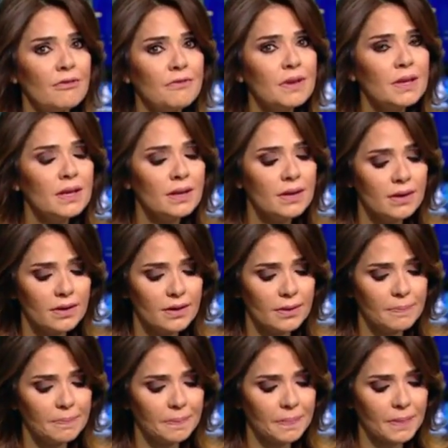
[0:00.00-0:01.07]
في
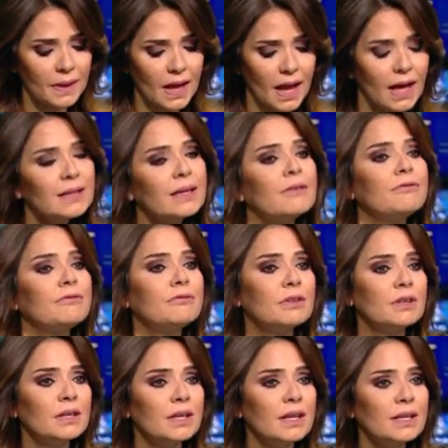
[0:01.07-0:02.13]
هدف
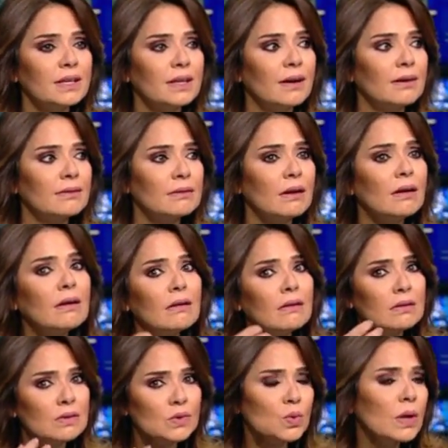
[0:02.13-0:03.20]
هيك إعطاء
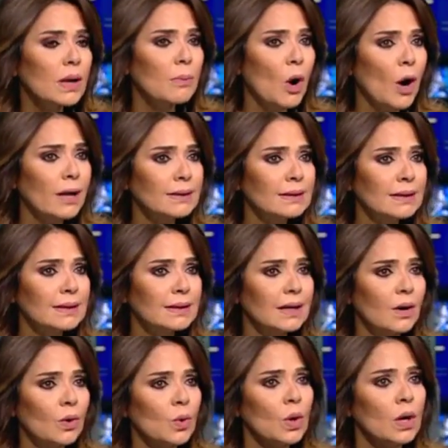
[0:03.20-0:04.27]
صورة معينة
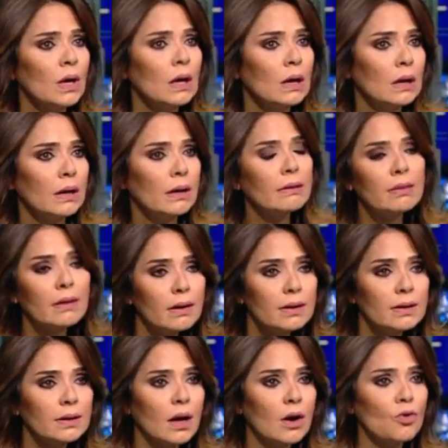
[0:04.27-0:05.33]
أو
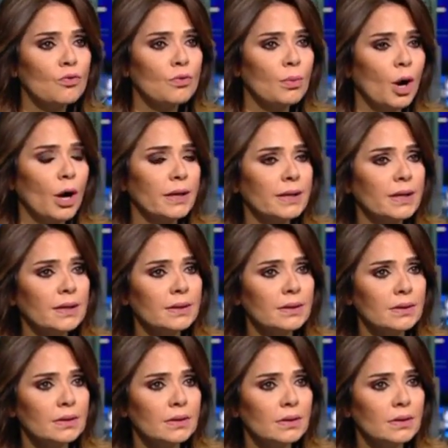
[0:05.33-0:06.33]
إثارة خوف معين